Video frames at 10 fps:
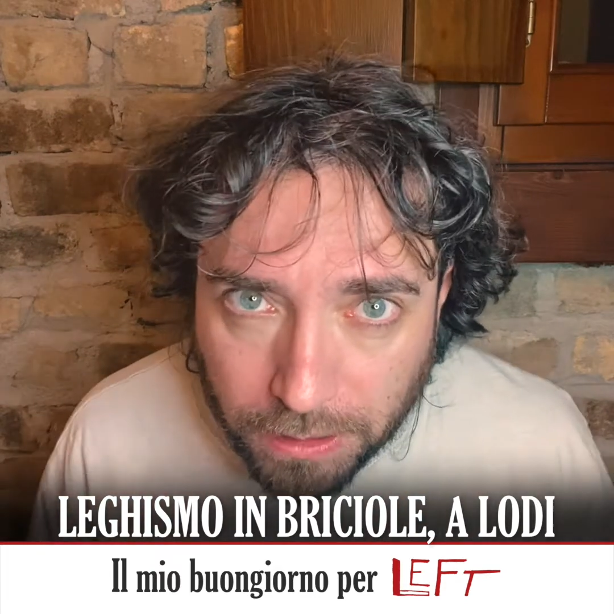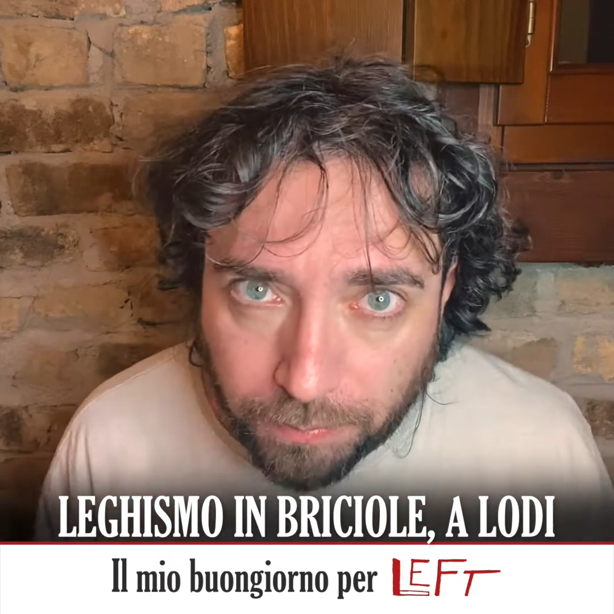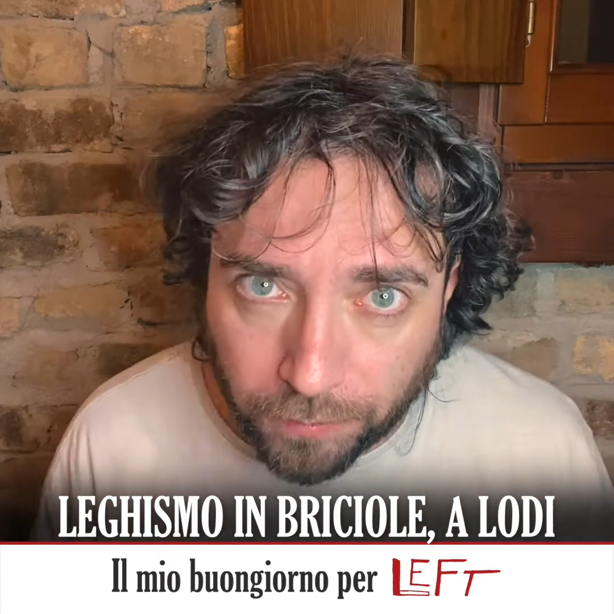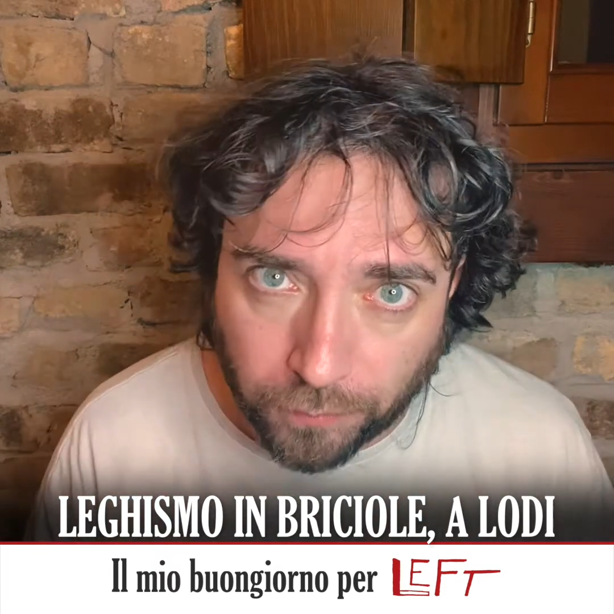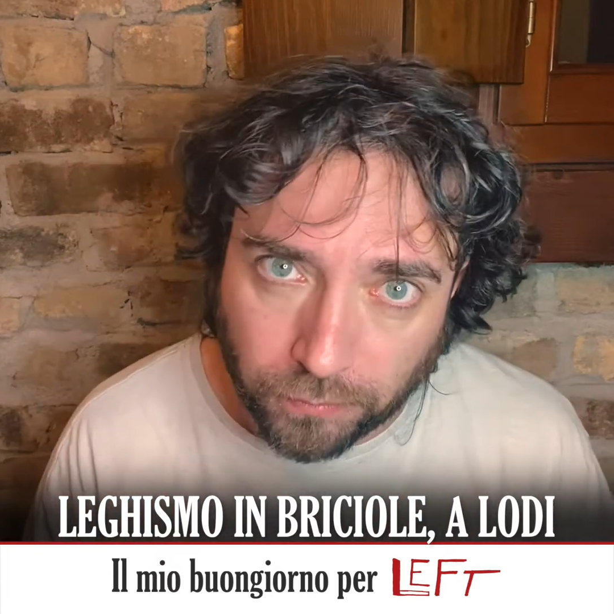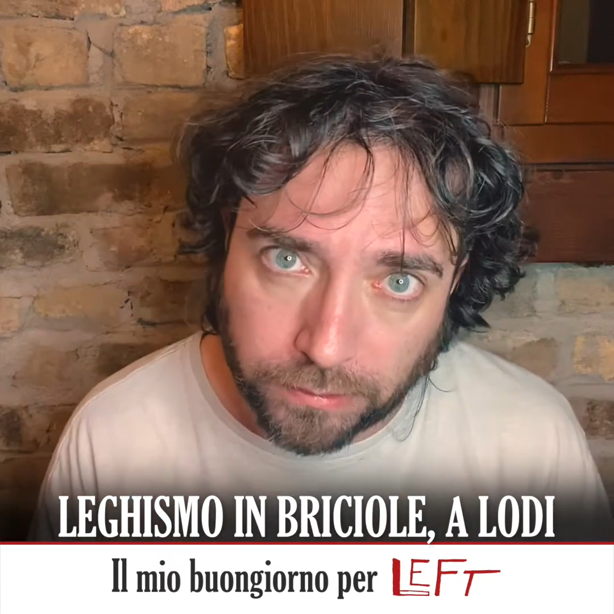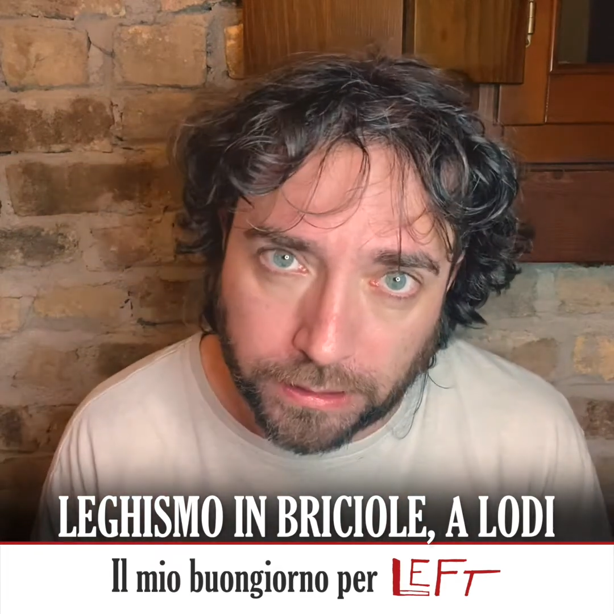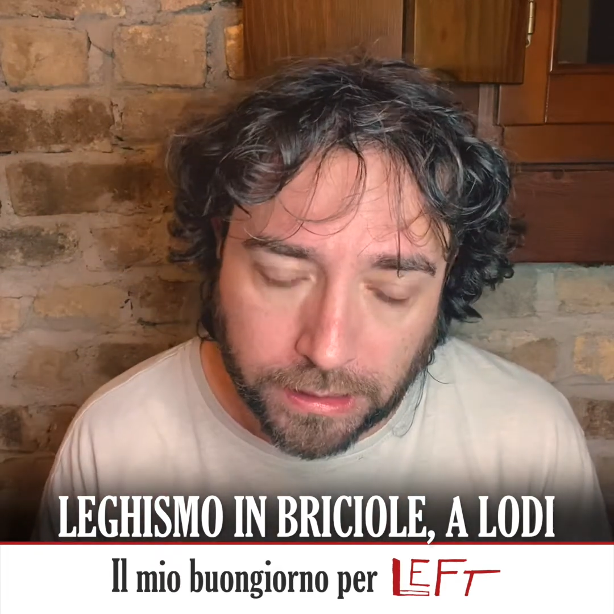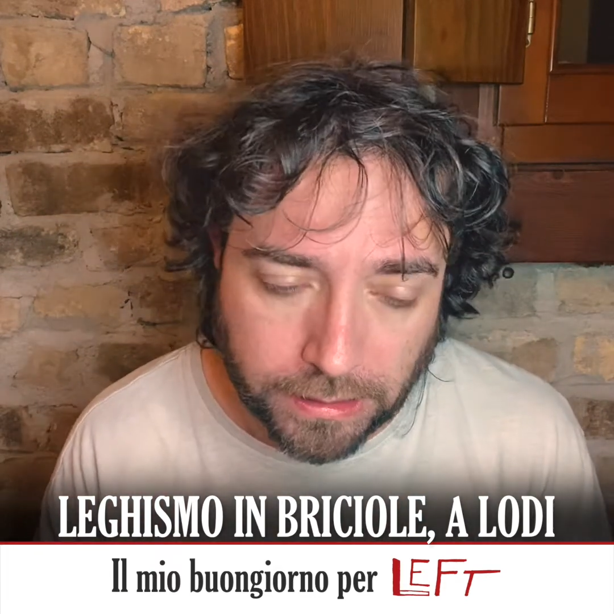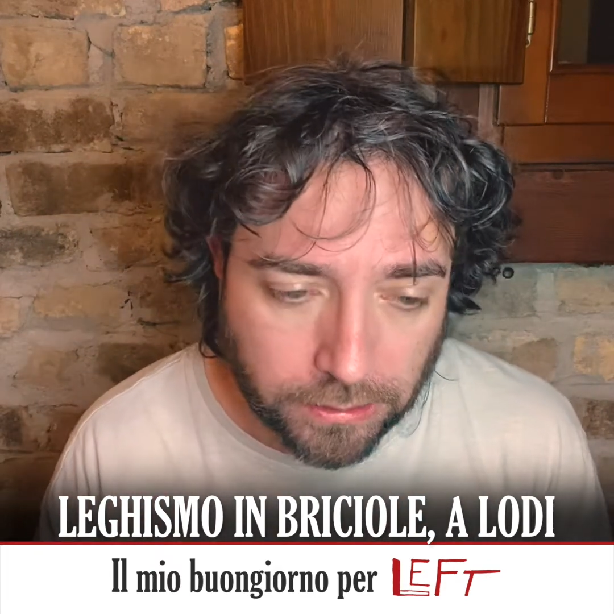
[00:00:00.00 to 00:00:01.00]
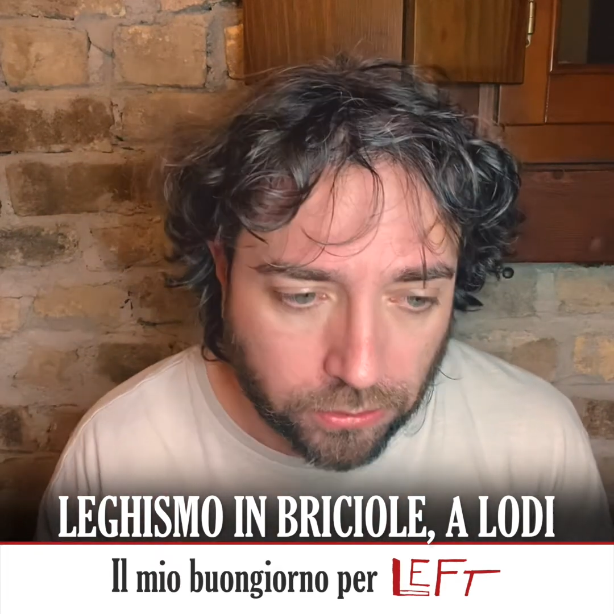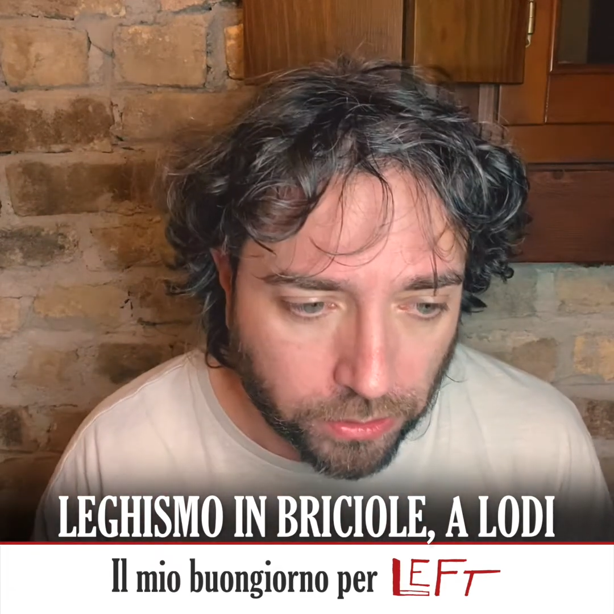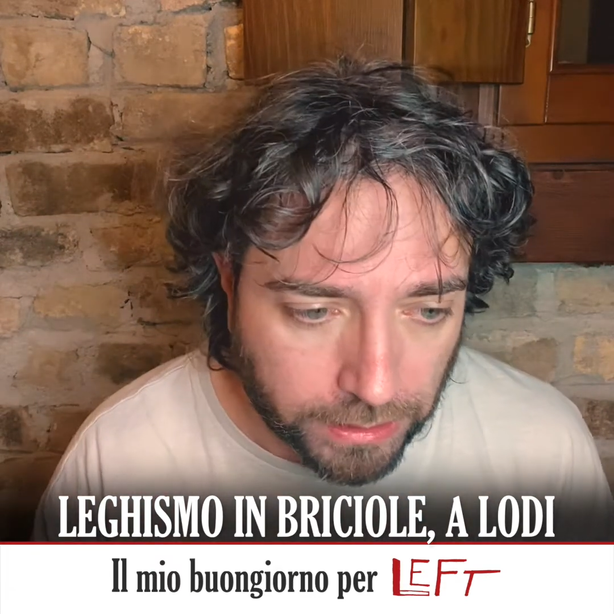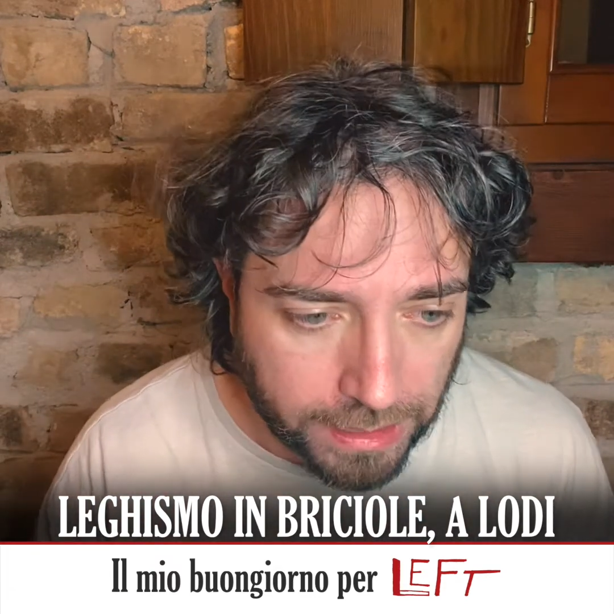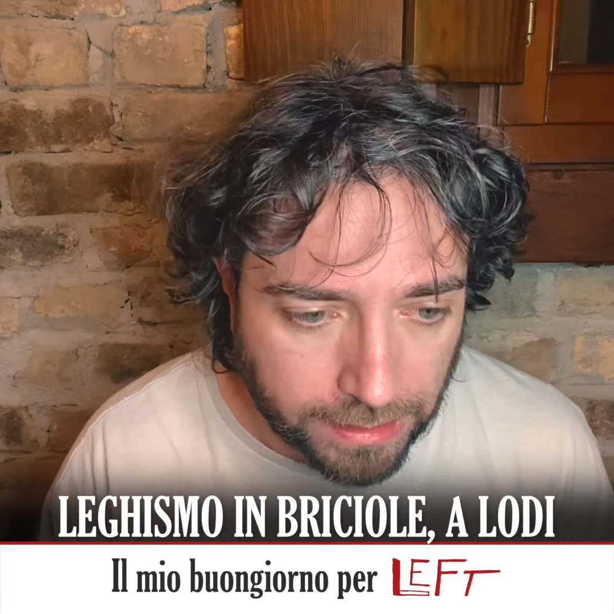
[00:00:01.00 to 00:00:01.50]
e profondi
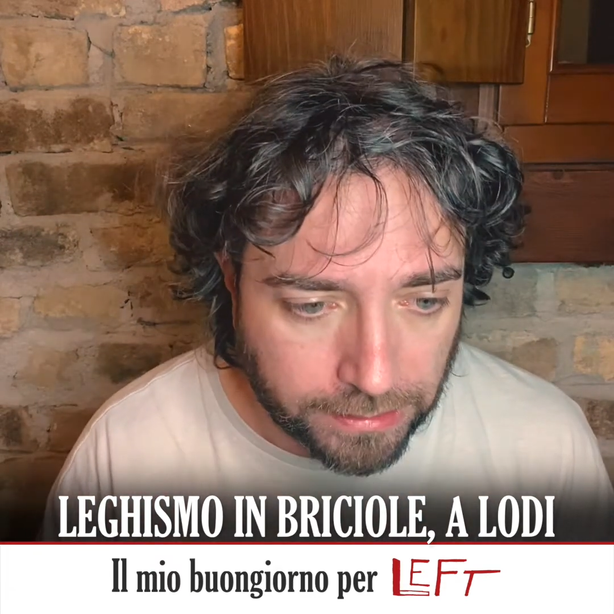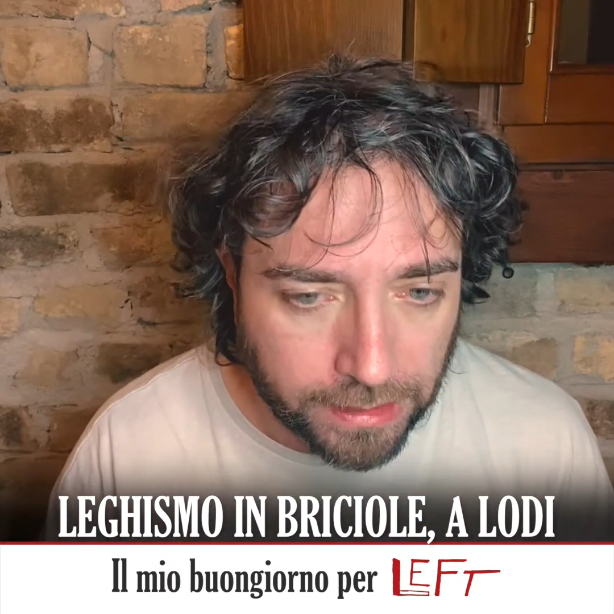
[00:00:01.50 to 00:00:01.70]
editoriali.